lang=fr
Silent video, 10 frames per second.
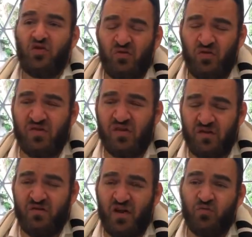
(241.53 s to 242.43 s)
Comme
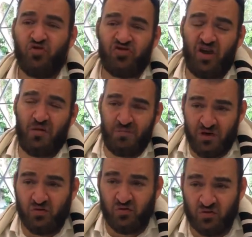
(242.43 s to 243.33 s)
le mon cher
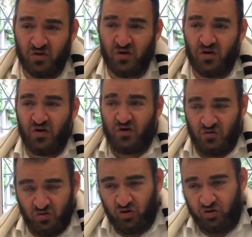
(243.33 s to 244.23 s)
Benou
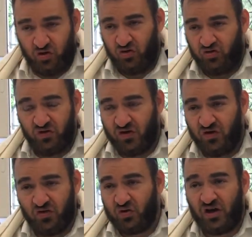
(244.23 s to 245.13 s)
notre, celui qui nous
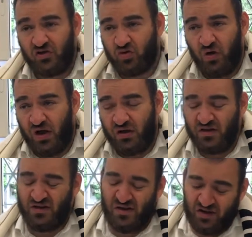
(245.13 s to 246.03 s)
a donné la Torah,
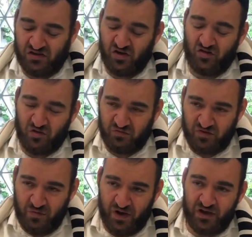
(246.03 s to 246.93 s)
était dans un
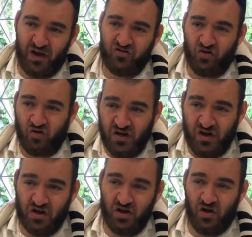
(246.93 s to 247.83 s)
petit marécage dans le
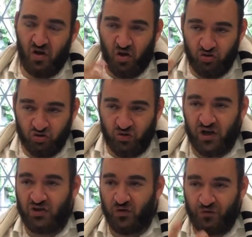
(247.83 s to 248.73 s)
Nil,
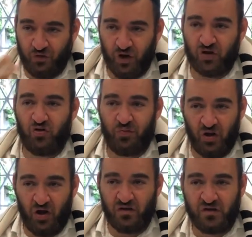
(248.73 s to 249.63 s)
entouré de fleurs et de
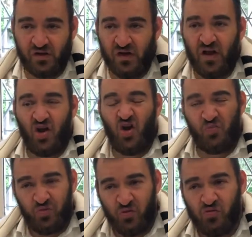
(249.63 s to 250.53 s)
plantes.
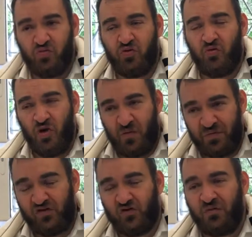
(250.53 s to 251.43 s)
Alors pour, pour me
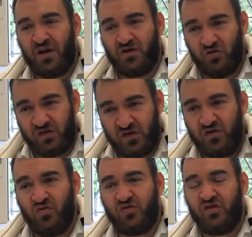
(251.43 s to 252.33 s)
rappeler son mérite aussi,
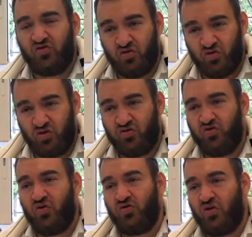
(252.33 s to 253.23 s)
nous aussi le jour
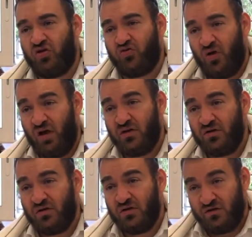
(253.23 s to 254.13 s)
du don de la Torah,
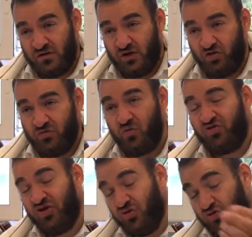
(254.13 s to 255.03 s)
d'accord,
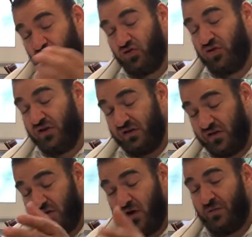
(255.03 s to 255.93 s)
cher, le jour qu'il
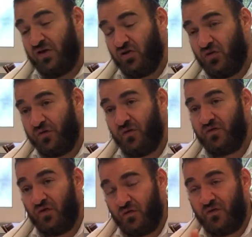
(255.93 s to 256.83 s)
était là-bas dans le fleuve,
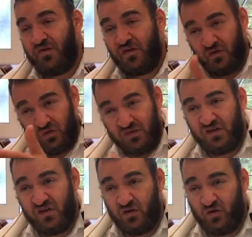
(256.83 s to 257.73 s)
dans le fleuve, c'était
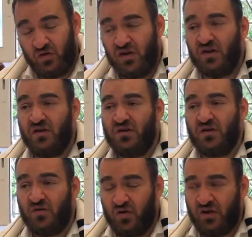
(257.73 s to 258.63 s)
le dans le Nil
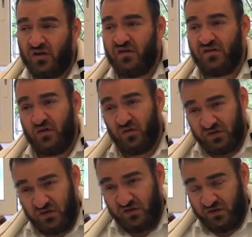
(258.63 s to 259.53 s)
on l'a caché, c'était le
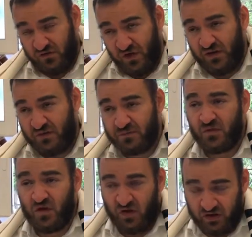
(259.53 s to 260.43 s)
6 Sivan,
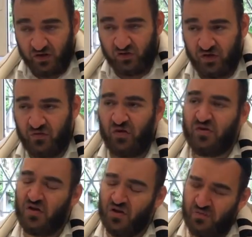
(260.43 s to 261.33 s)
la date de Shavuot.
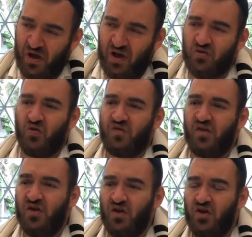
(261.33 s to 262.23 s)
Pareil, nous
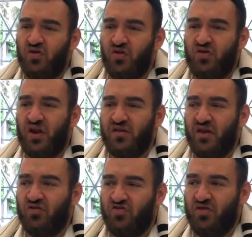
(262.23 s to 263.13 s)
aussi, la
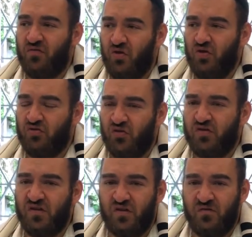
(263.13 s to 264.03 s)
date de Shavuot, le
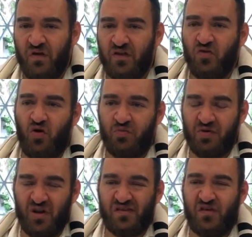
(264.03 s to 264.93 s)
6 Sivan, on
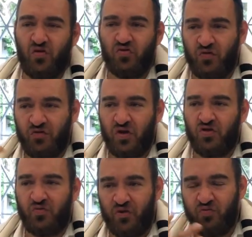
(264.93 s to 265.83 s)
remplit la synagogue de fleurs et
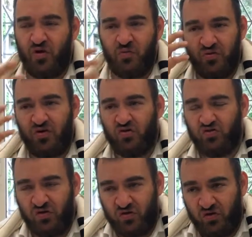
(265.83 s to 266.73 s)
de plantes pour rappeler que
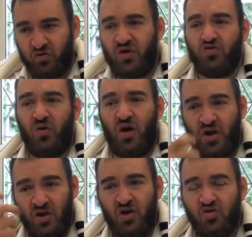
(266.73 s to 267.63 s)
celui qui nous a donné la
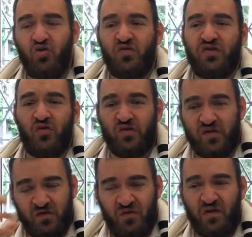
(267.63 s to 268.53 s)
Torah, lui aussi, le 6
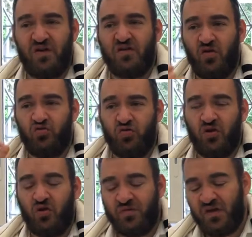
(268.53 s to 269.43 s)
Sivan, était
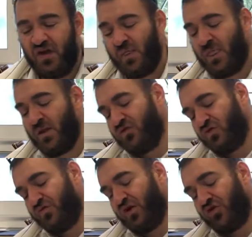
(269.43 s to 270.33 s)
entouré comme ça
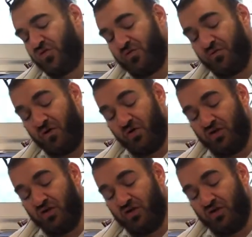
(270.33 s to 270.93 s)
de fleurs et de plantes.